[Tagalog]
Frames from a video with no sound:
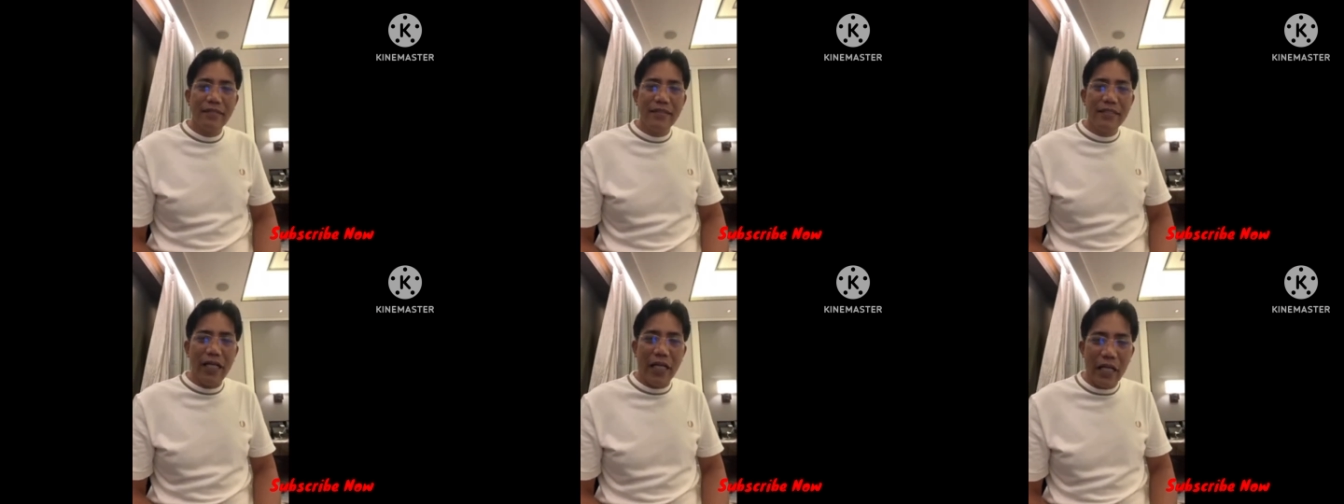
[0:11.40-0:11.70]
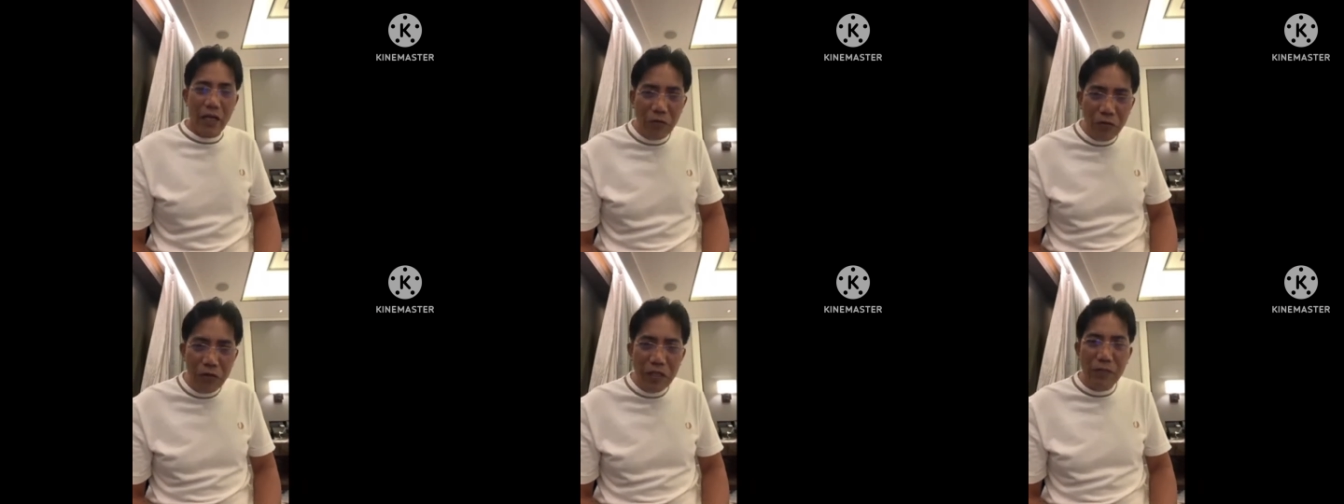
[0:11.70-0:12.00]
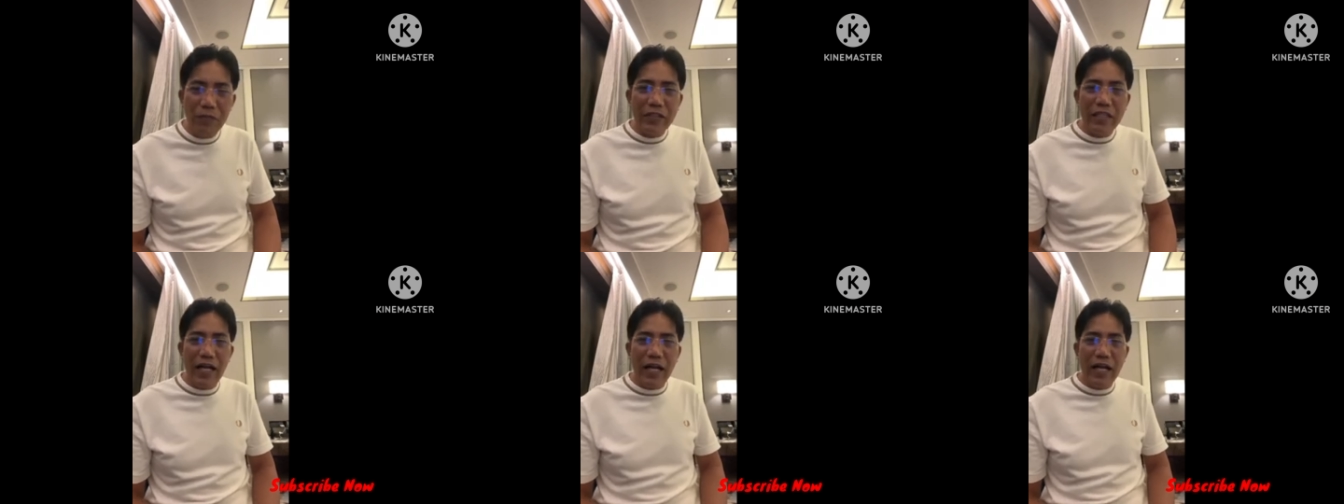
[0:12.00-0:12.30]
Yan ang
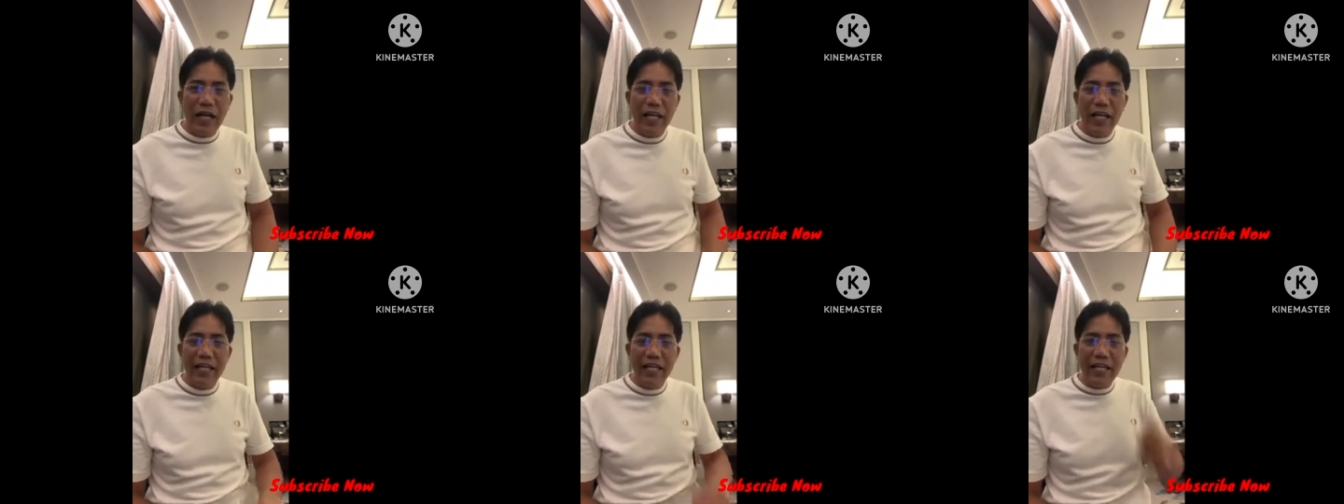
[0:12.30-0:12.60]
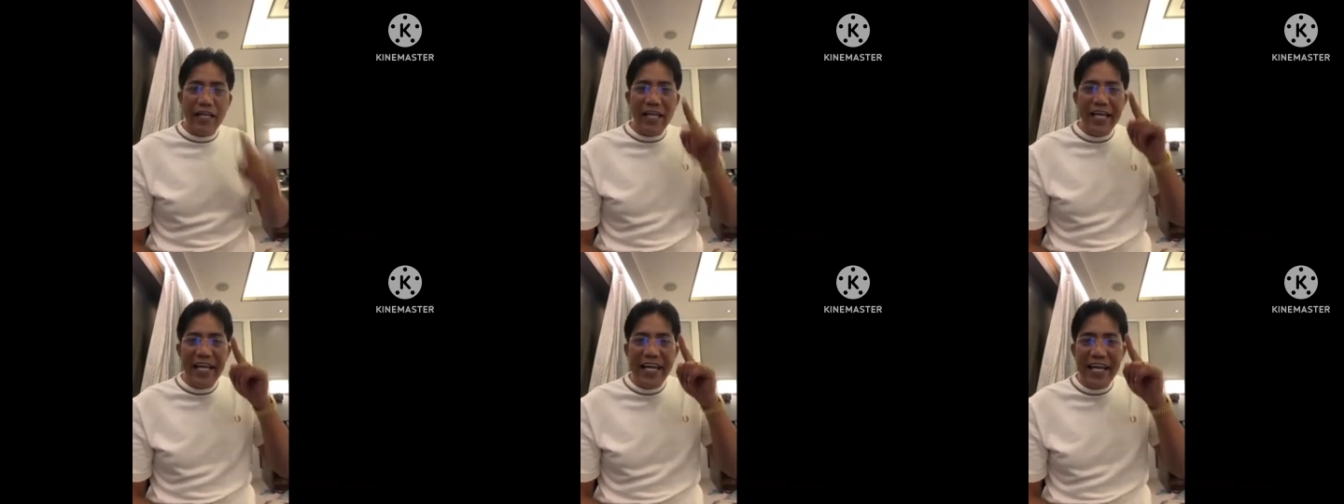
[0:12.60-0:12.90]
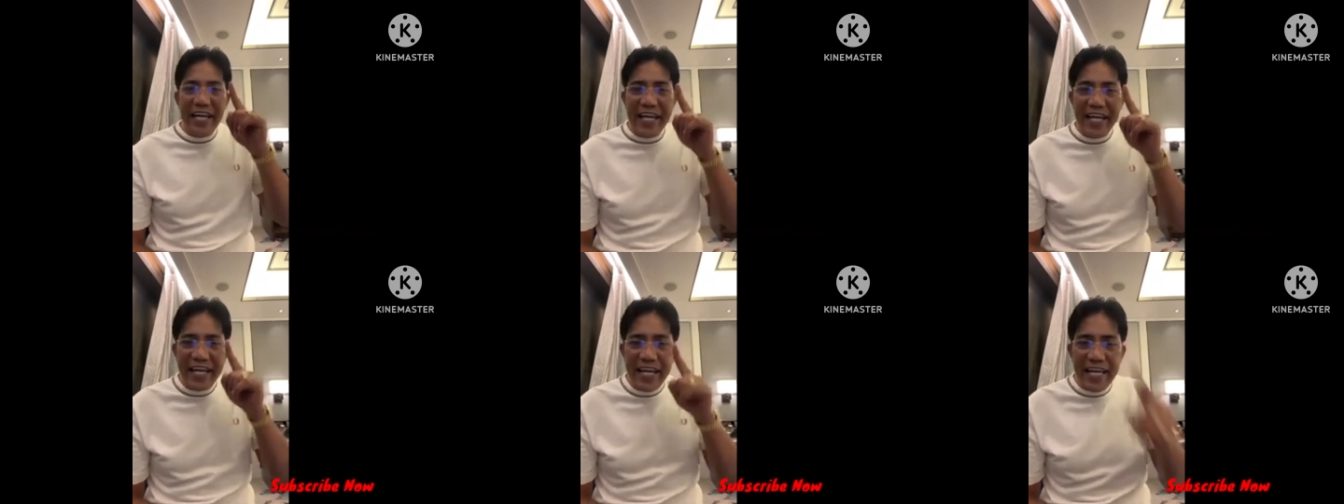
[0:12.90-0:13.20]
una mong tanggalin.
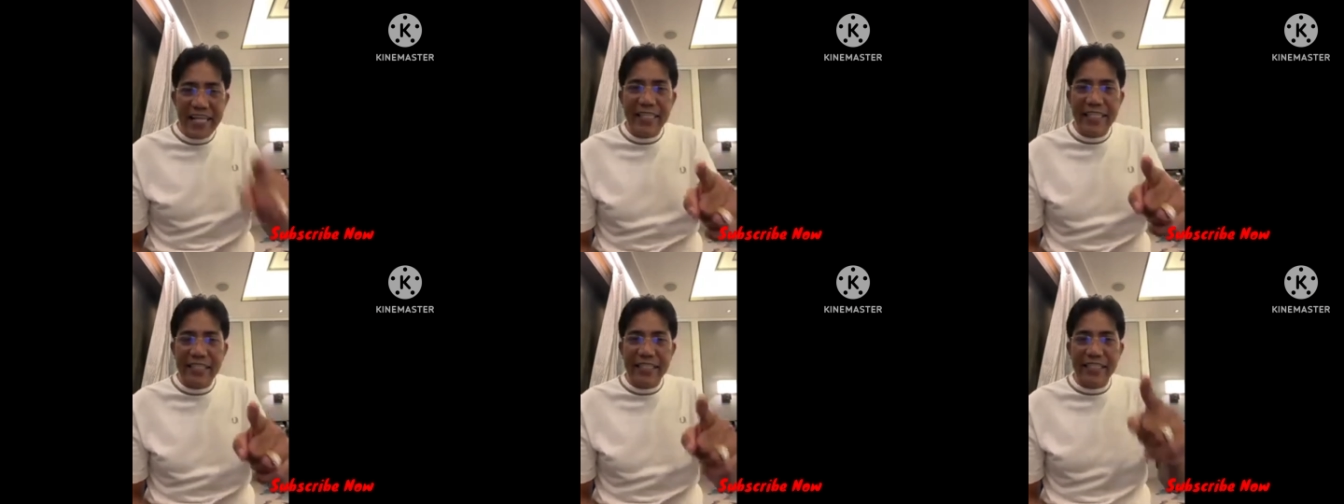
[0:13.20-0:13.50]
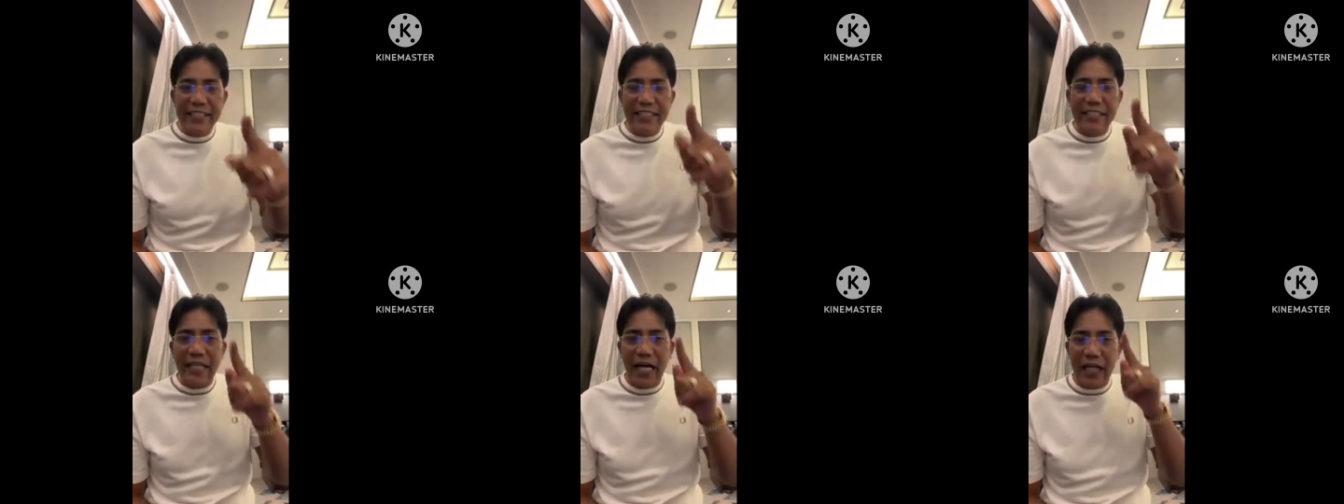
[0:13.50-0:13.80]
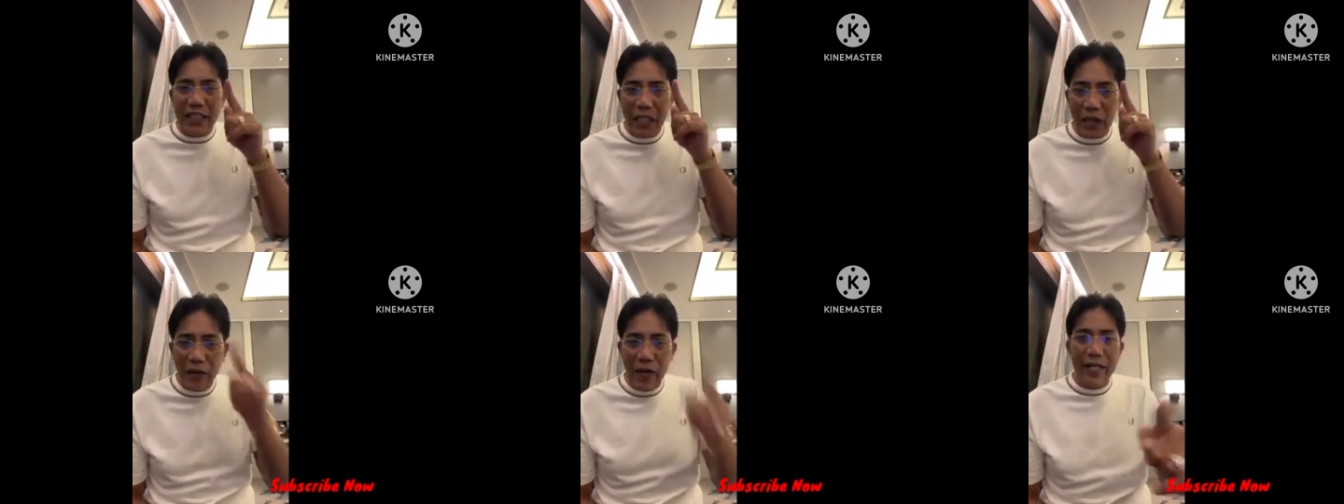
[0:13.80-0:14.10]
Inggit sa
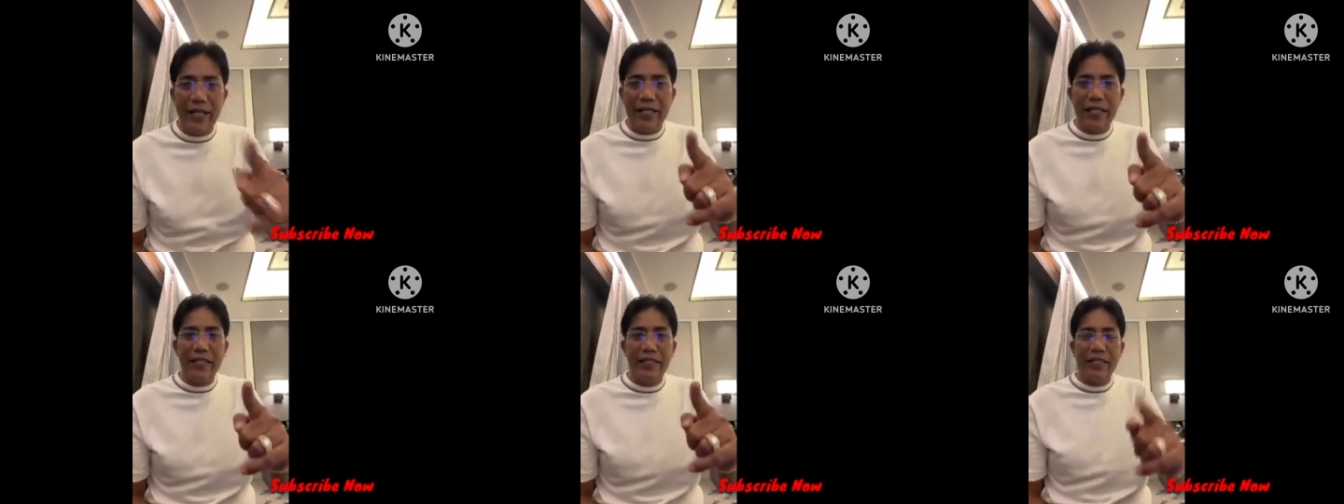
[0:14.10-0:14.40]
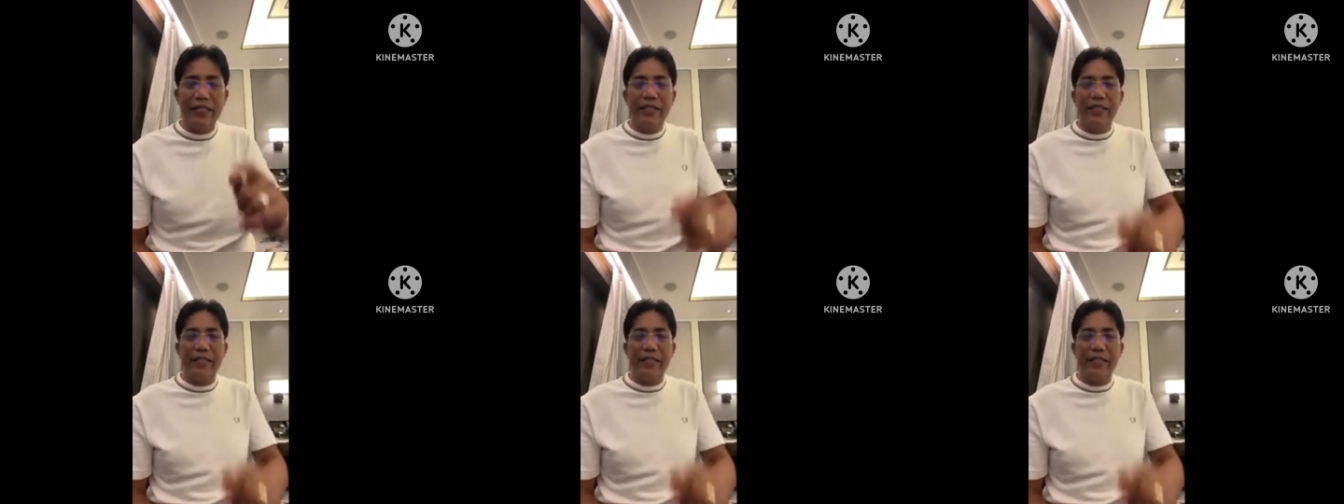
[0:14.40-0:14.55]
katawan.